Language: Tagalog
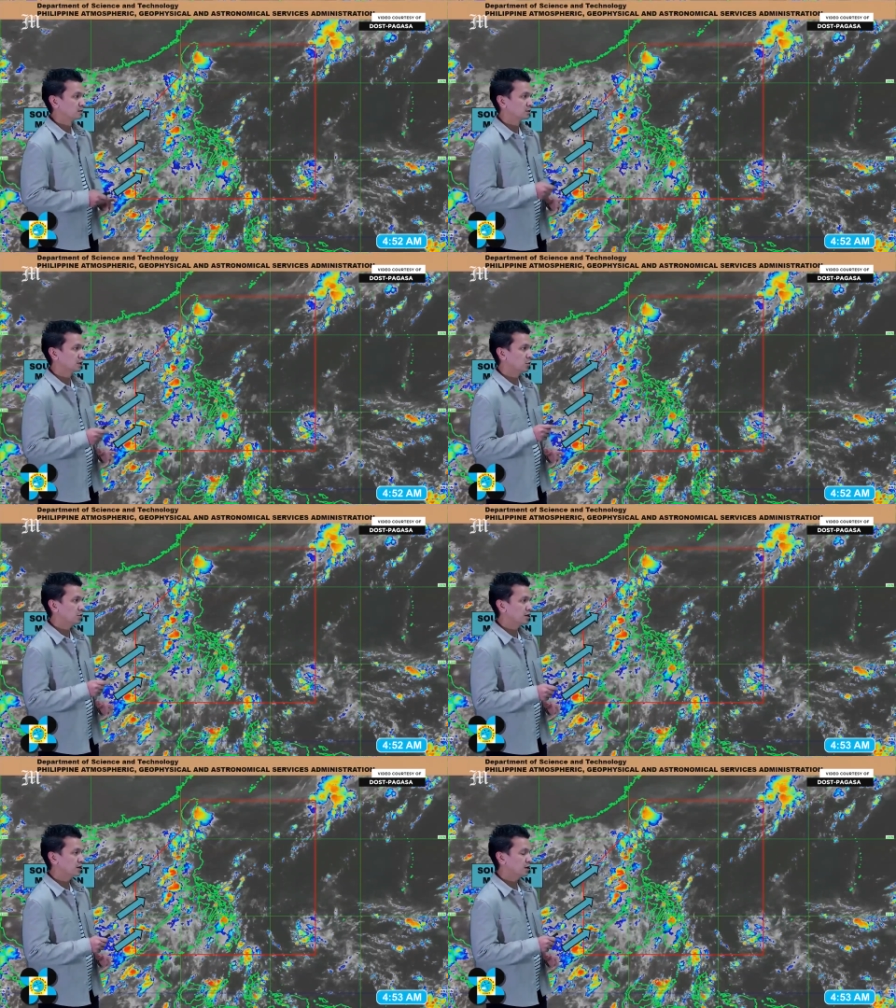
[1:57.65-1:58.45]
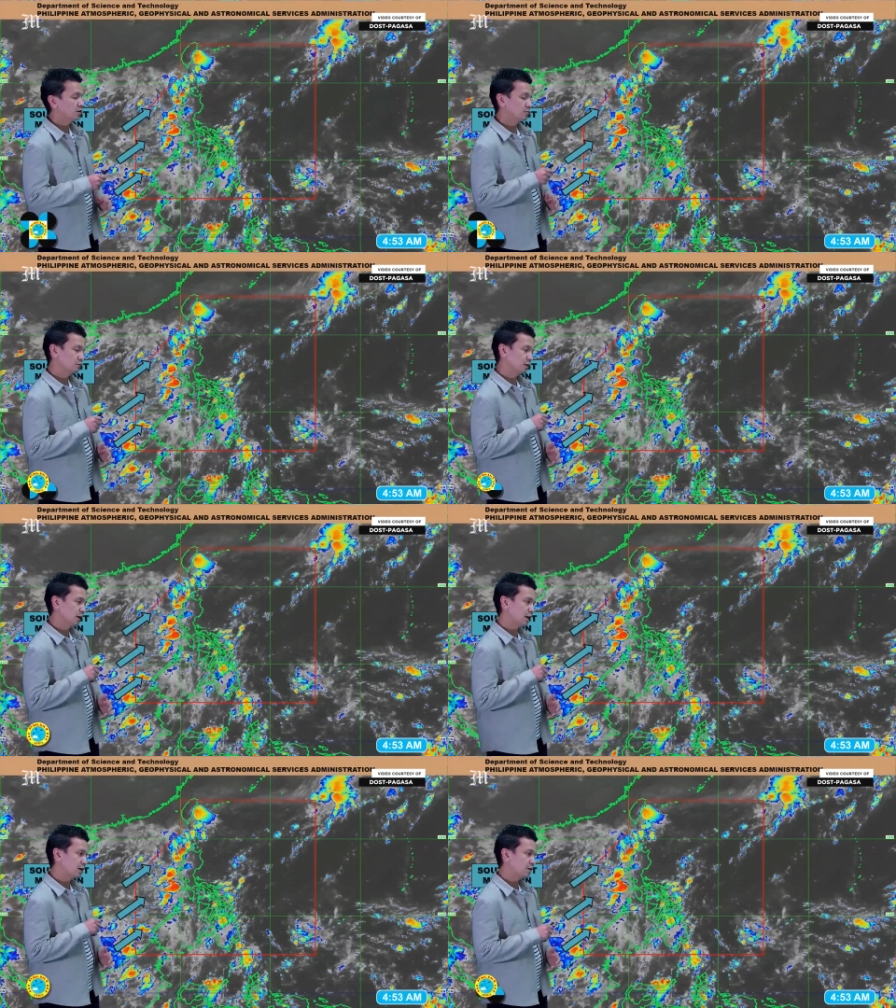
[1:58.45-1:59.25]
Sa week, o oh,
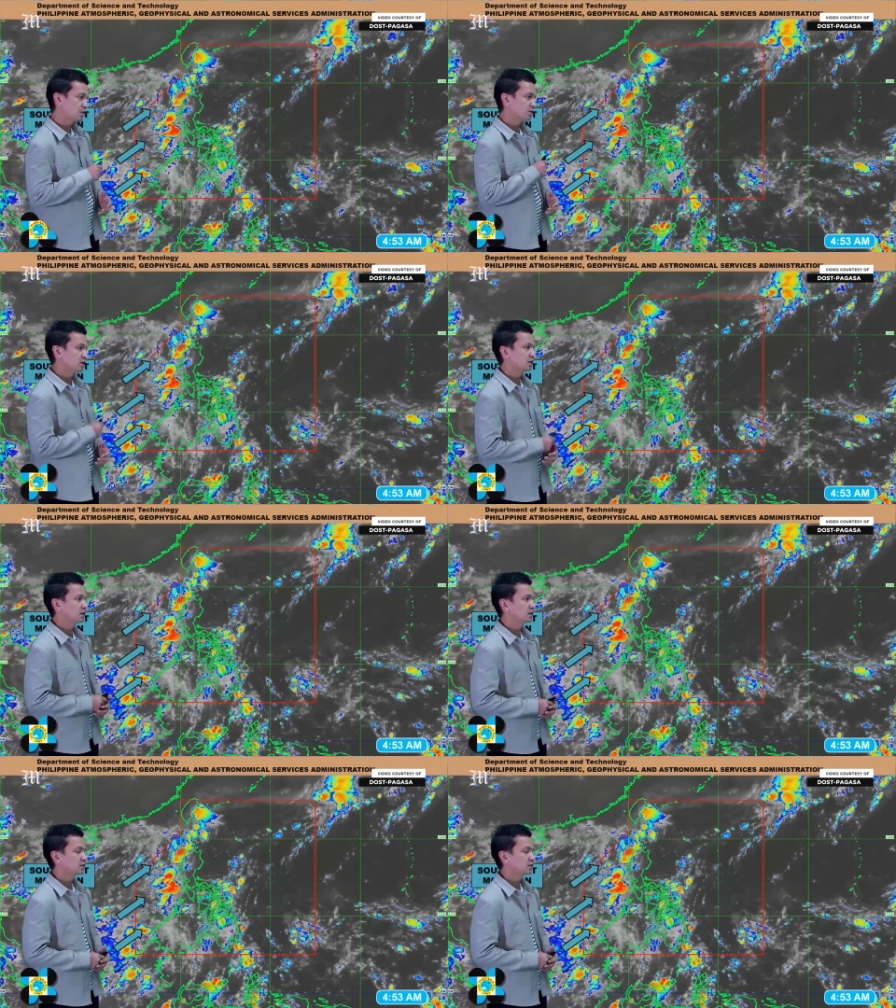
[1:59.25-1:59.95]
mula ngayon hanggang